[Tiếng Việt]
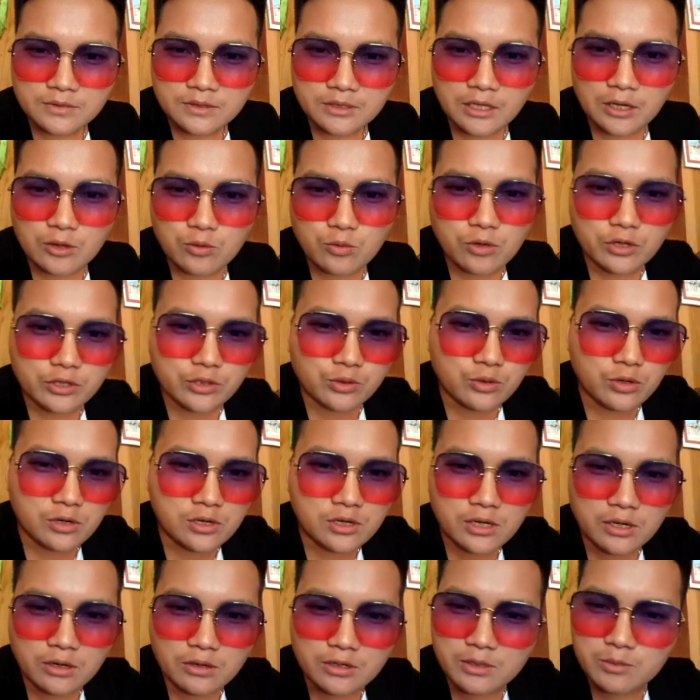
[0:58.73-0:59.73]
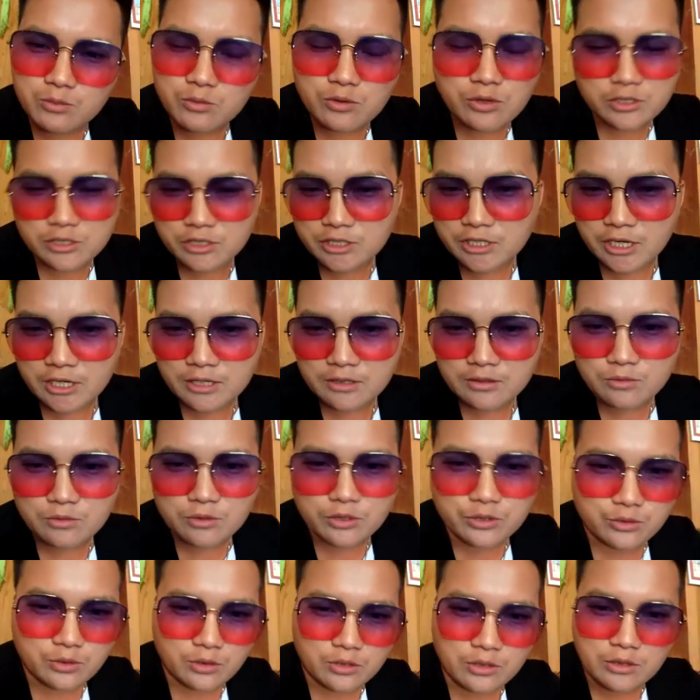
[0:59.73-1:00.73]
là u chuồng gạo lý mua tranh u
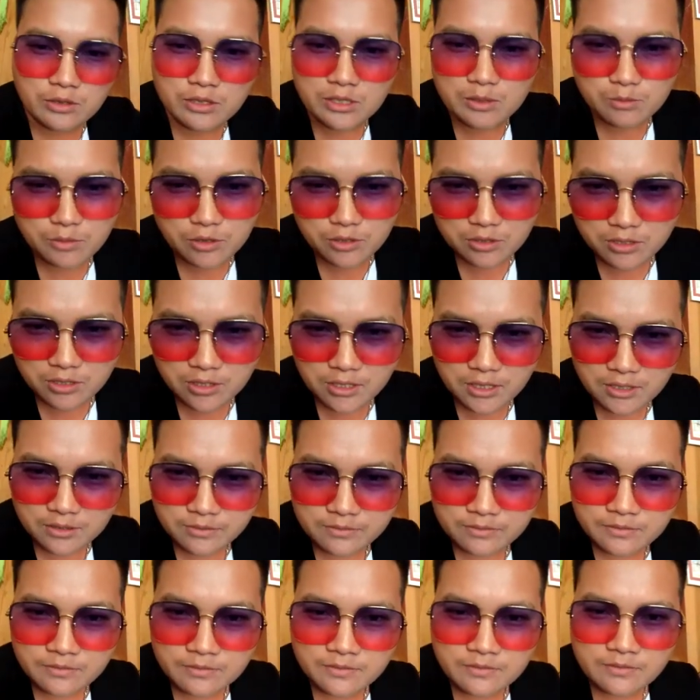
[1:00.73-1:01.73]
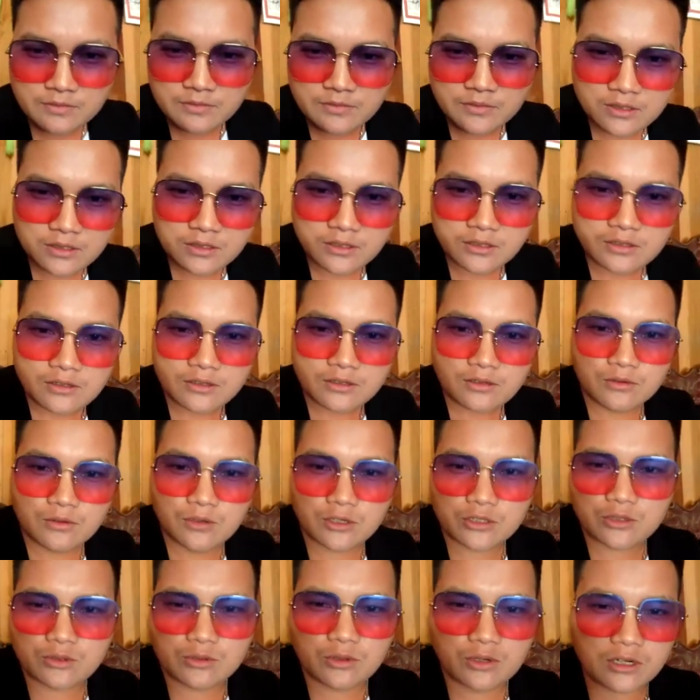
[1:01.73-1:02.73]
chuồng gạo lý mua tiền u
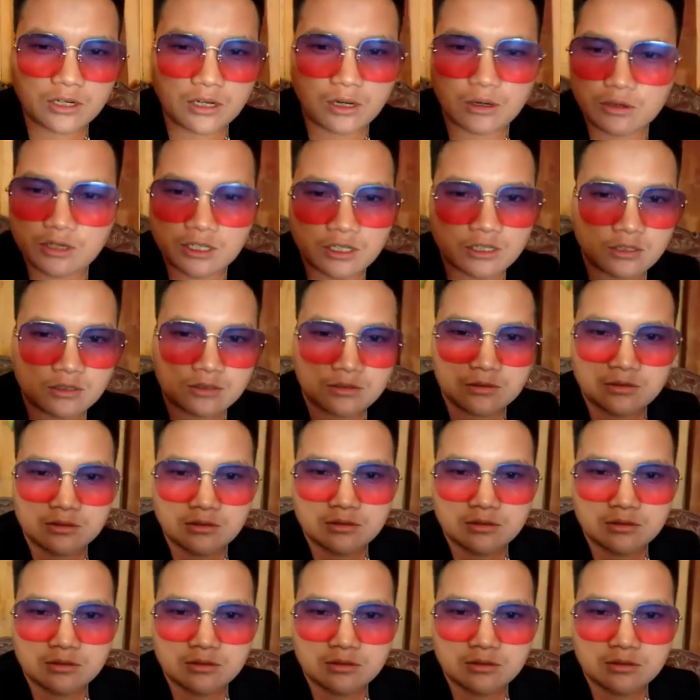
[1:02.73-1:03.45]
chuồng gạo lý